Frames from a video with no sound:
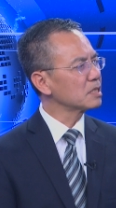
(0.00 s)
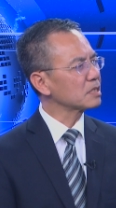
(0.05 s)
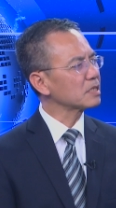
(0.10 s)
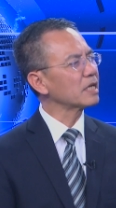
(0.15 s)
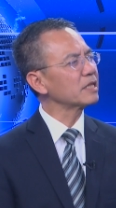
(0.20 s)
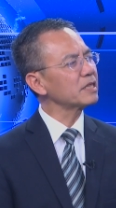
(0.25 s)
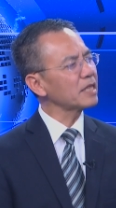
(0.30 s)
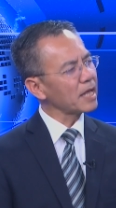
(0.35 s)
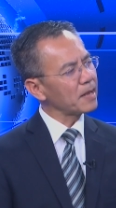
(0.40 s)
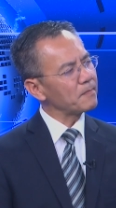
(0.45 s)

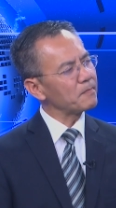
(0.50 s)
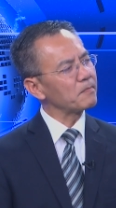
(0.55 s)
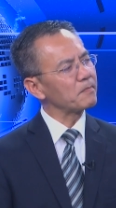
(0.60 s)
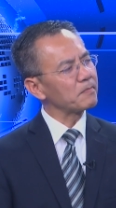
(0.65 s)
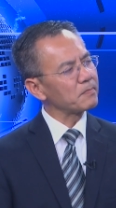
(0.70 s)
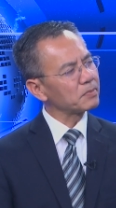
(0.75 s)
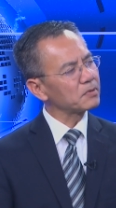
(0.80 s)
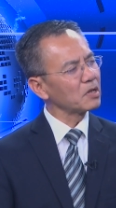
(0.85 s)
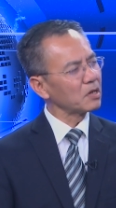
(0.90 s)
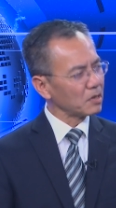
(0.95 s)
để tìm
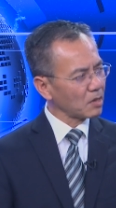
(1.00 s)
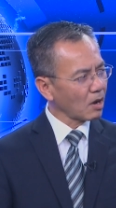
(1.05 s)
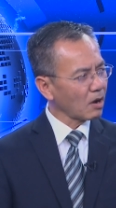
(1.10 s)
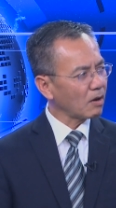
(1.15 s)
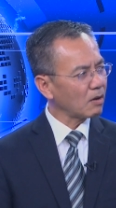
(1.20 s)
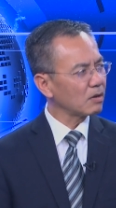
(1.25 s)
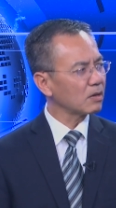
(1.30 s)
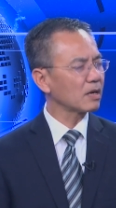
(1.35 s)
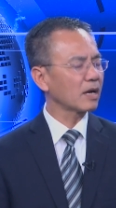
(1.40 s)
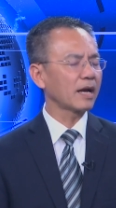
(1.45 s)
tự
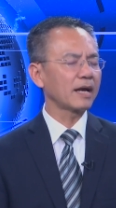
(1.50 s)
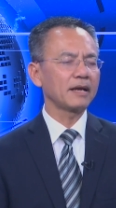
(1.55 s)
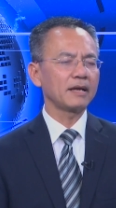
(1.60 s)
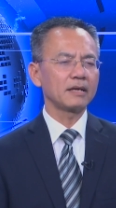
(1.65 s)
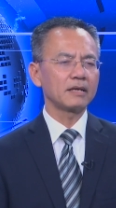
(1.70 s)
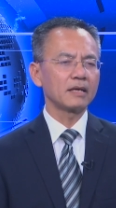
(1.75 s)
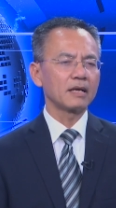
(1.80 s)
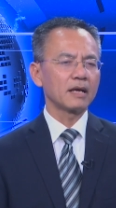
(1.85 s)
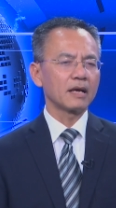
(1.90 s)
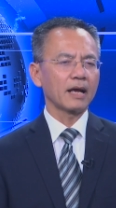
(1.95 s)
do
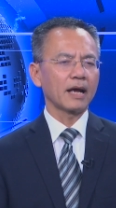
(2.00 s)
hay